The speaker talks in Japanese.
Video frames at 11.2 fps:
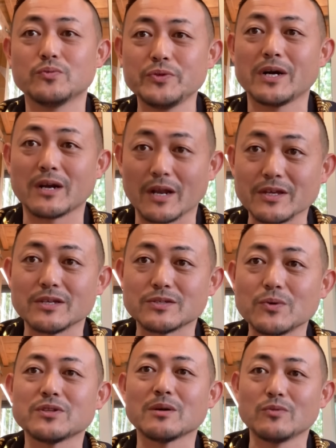普段からね
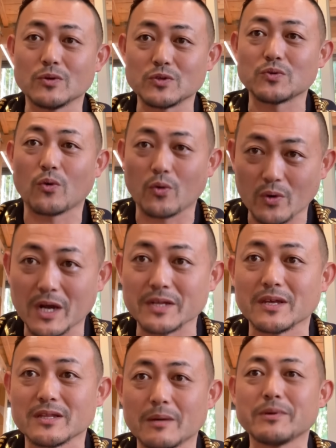そういったものをちょっと心がけ
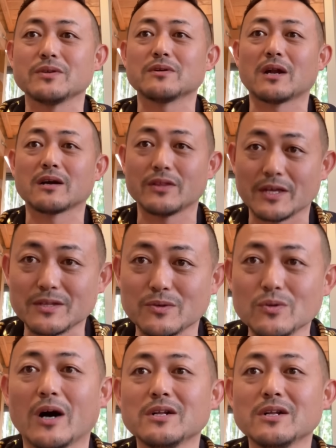て食べてるからかなっていうのは